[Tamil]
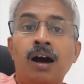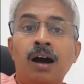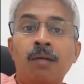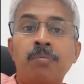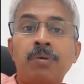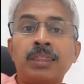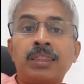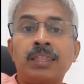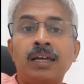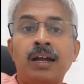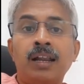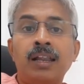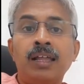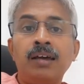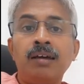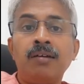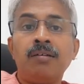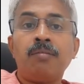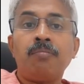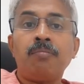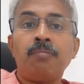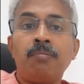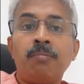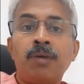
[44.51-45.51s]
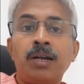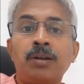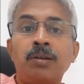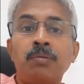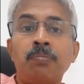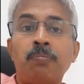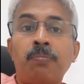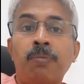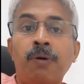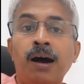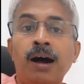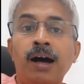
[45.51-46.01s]
ஆபத்தான
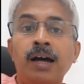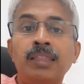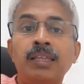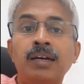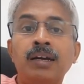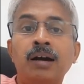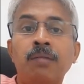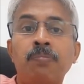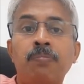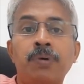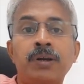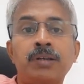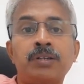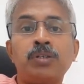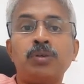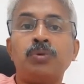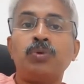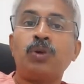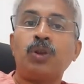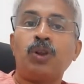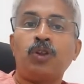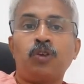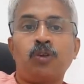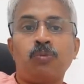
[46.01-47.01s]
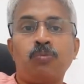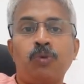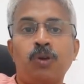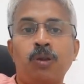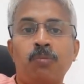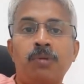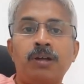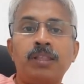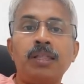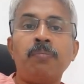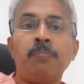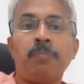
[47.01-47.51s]
மற்றும் பாதுகாப்பற்ற உறவு
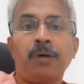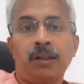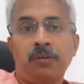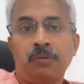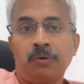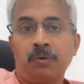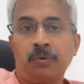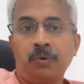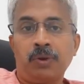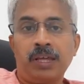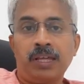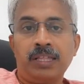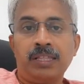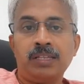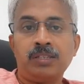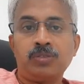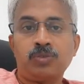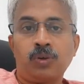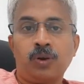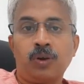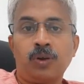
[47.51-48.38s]
மூலமாக தான் பரவக்கூடியதுன்னு